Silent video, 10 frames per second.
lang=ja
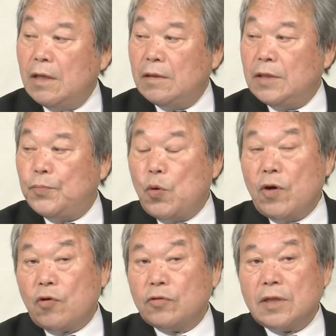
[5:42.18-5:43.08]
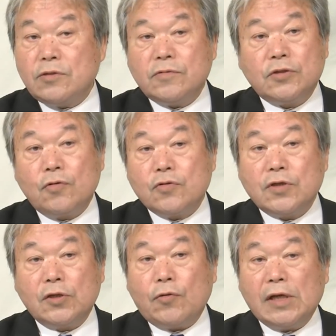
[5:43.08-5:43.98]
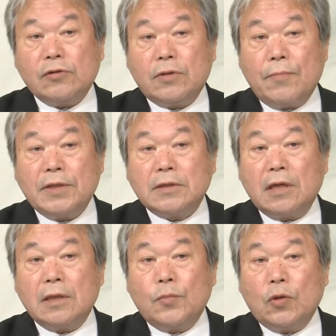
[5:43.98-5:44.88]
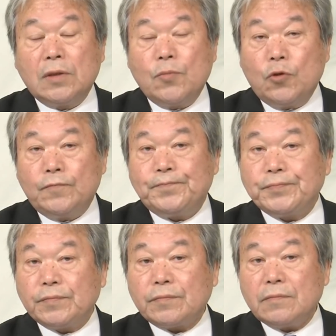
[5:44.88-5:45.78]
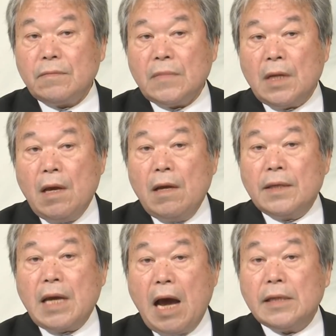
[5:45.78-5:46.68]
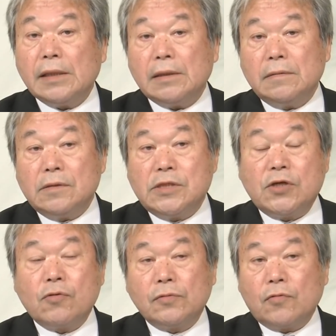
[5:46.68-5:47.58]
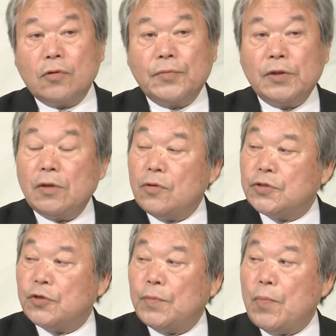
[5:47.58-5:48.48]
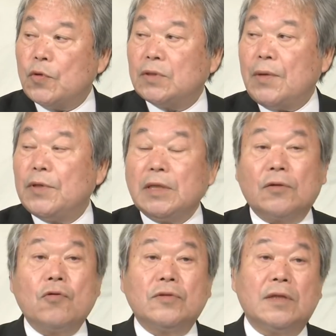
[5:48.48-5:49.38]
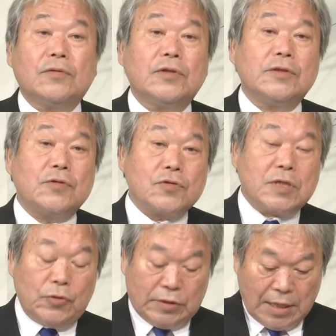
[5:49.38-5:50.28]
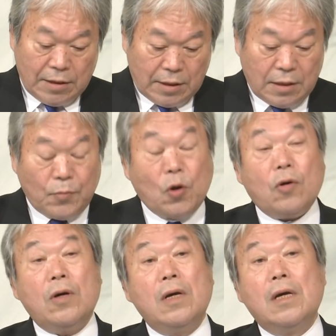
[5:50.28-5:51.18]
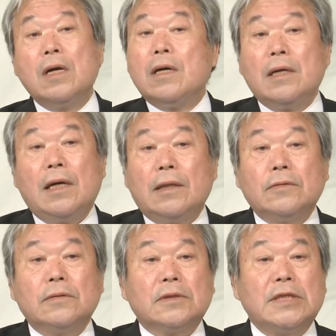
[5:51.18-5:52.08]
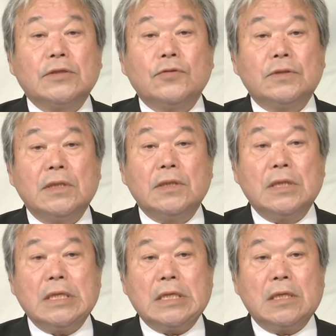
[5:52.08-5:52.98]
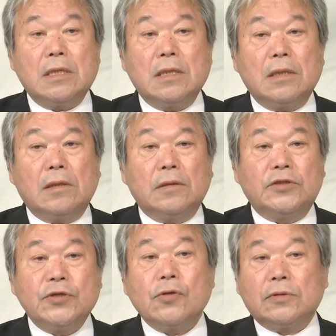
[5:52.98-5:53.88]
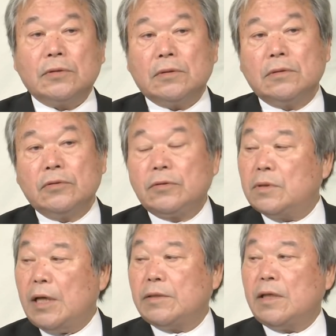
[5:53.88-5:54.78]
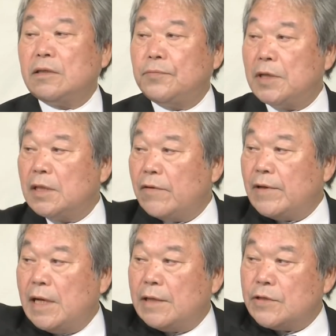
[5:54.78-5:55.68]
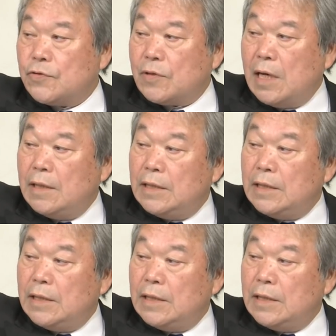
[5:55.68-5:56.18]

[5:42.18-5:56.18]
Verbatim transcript: 日本は国連主導主義とか言ってますけれどもでもやはり自国の国民の命を守るために国連という組織を使ってでもあの北朝鮮に、強く訴えていくべきではないでしょうか。